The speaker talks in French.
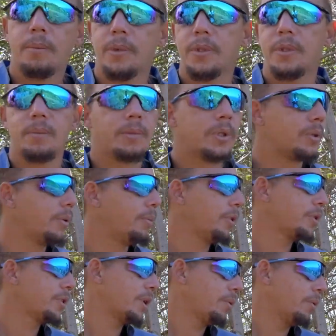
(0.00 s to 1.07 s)
Mais si mi
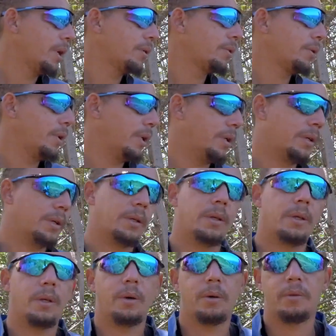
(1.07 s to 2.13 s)
commence à voir que
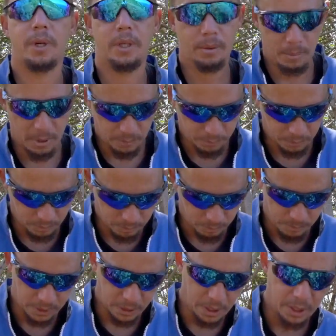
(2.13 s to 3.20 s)
les envahis, ben, il faut que
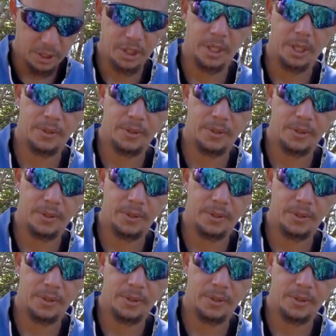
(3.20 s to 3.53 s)
m'y réagisse